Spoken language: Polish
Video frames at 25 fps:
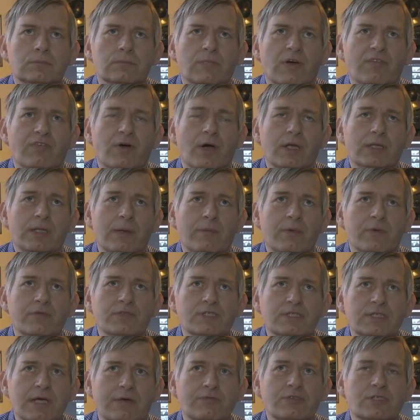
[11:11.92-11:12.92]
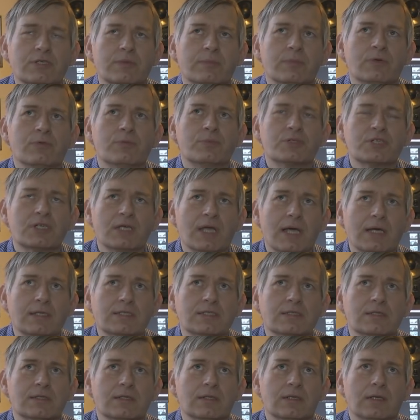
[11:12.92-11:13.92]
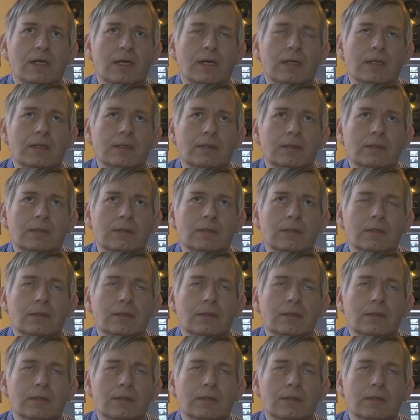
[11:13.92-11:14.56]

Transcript: Paweł Adamowicz zawsze był przyjazny dla,